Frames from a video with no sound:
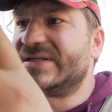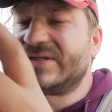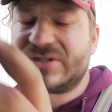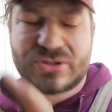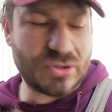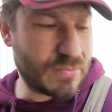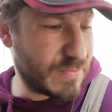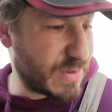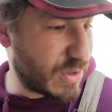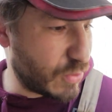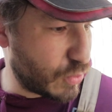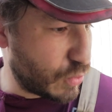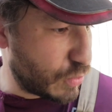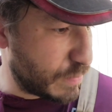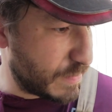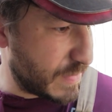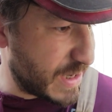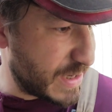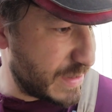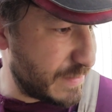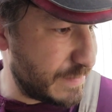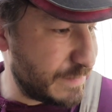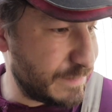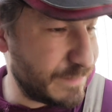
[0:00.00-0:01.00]
den schon mal oben
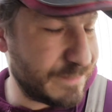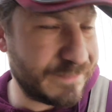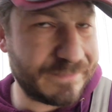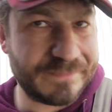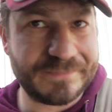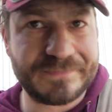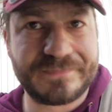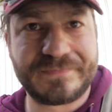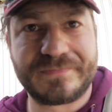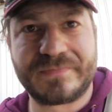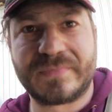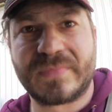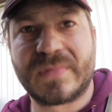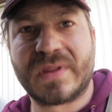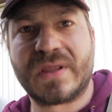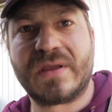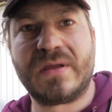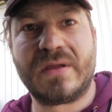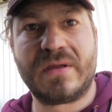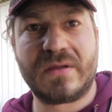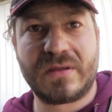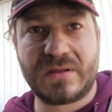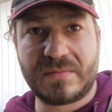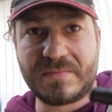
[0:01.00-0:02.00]
an.
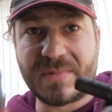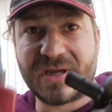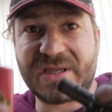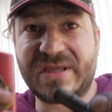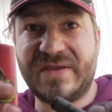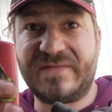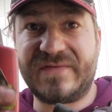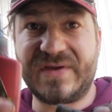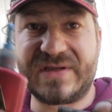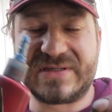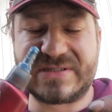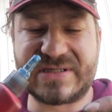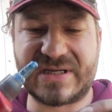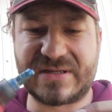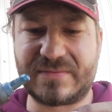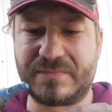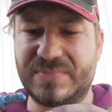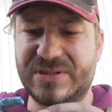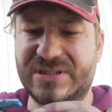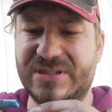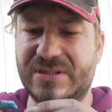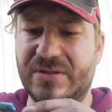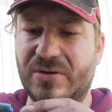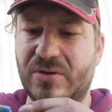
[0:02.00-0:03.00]
Ich mache hier wie gesagt ein
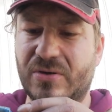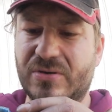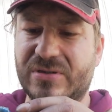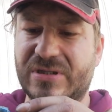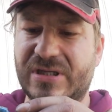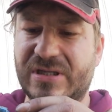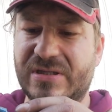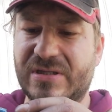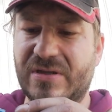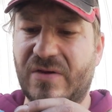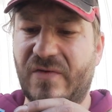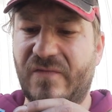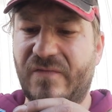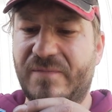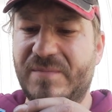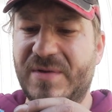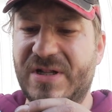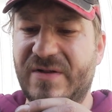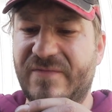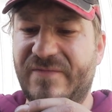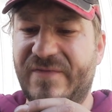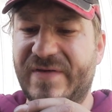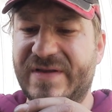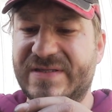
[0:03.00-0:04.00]
bisschen Loctite drauf,
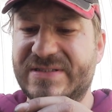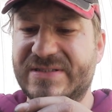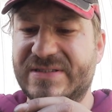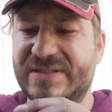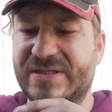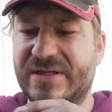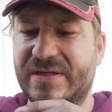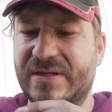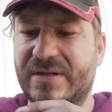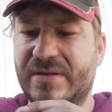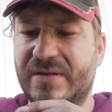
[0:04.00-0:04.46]
mittelfest.